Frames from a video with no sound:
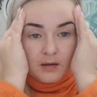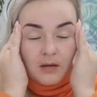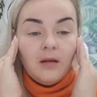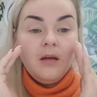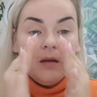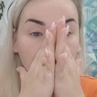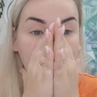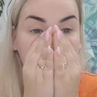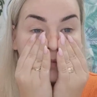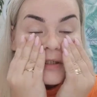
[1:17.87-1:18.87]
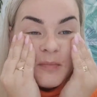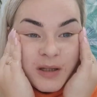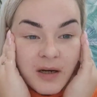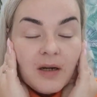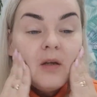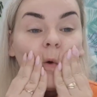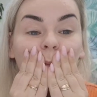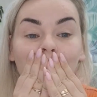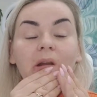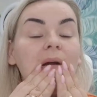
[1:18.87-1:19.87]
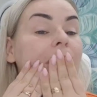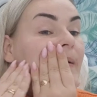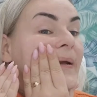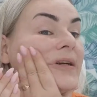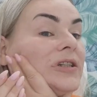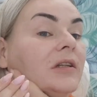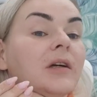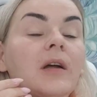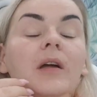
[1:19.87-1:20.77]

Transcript: и посмотреть, как ляжет